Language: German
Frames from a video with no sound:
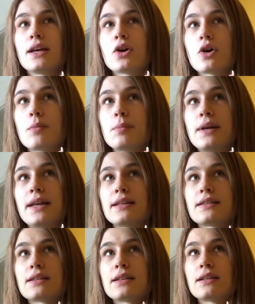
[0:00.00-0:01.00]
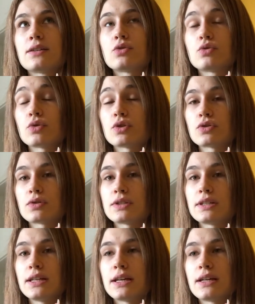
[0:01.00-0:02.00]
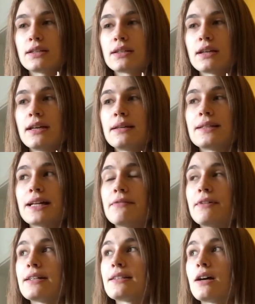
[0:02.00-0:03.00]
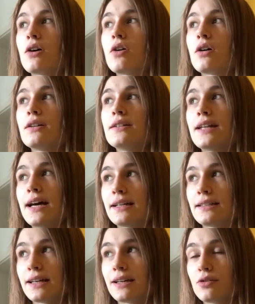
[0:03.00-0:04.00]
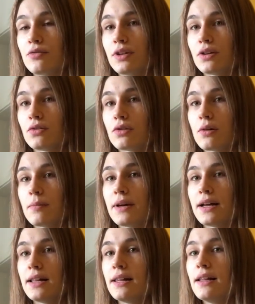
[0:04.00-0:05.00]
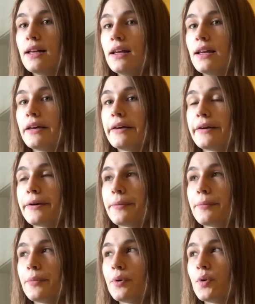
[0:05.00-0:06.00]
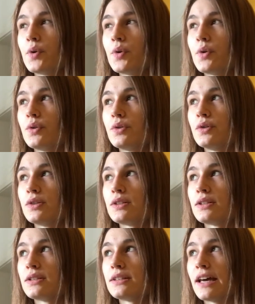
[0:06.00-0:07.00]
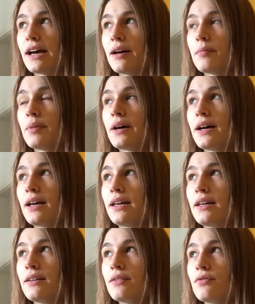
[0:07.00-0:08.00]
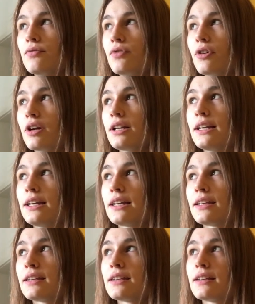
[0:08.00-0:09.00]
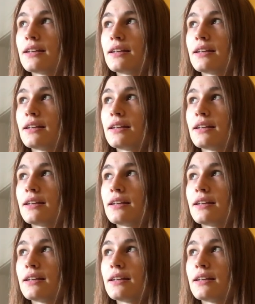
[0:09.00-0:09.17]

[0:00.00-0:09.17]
komplett durchsortiert teilweise auch nach der Renovierung nochmal. Ähm, und dabei wirklich